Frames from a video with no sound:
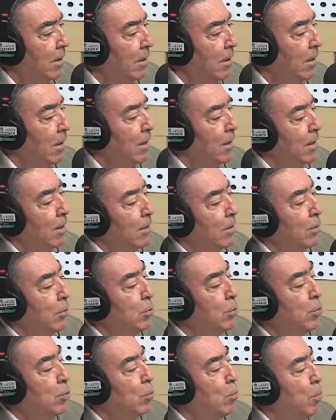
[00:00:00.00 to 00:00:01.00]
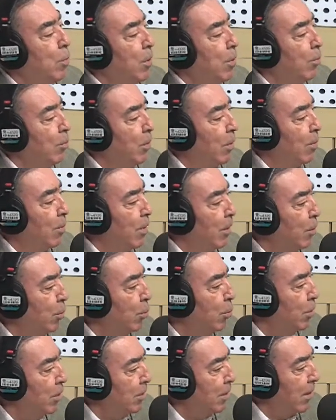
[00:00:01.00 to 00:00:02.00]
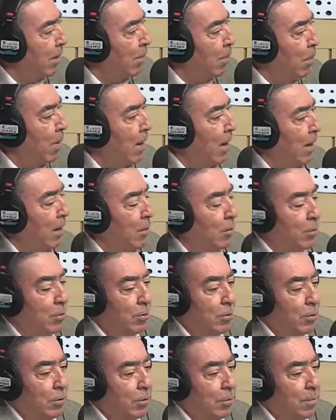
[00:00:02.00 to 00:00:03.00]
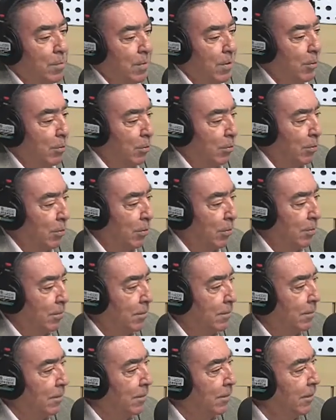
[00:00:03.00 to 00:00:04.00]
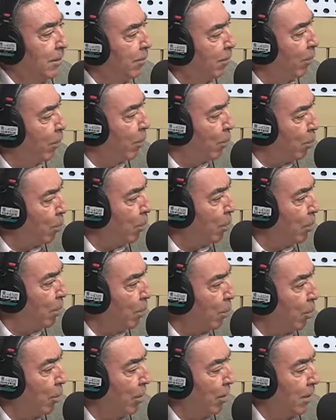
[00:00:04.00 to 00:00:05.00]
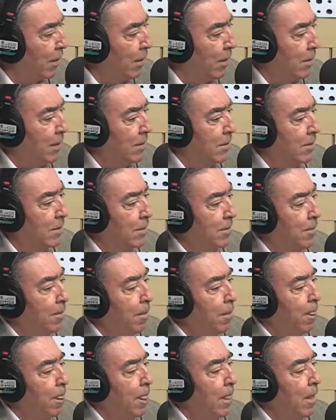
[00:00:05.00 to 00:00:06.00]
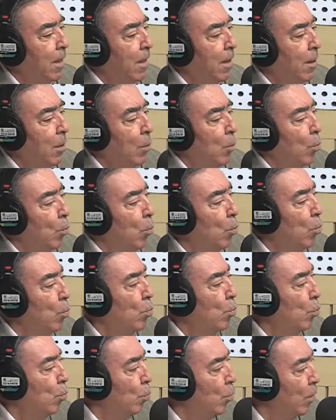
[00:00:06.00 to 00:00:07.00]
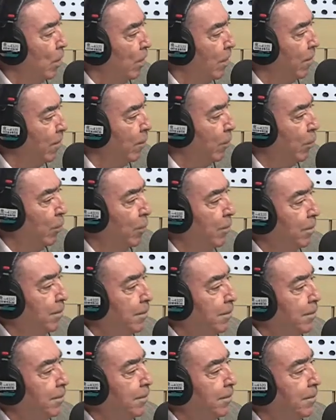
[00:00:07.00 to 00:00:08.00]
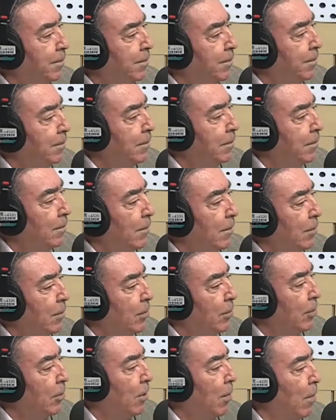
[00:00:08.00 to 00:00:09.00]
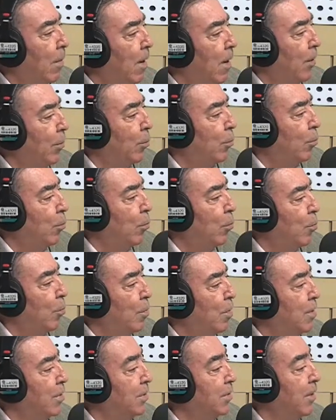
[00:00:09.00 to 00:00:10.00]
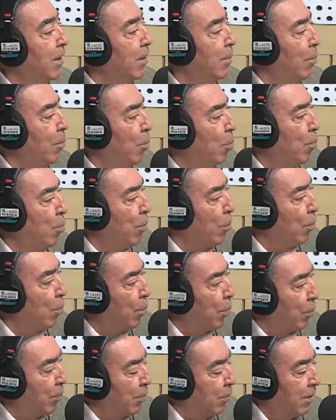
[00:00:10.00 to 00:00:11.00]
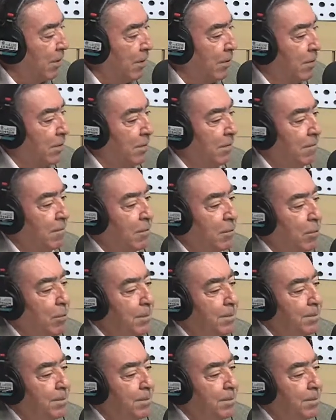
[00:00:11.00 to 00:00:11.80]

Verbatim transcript: E ele descobriu também dois trabalhos meus que foram muito importantes. Um, um livro chamado O Ministério Público e o Processo Civil,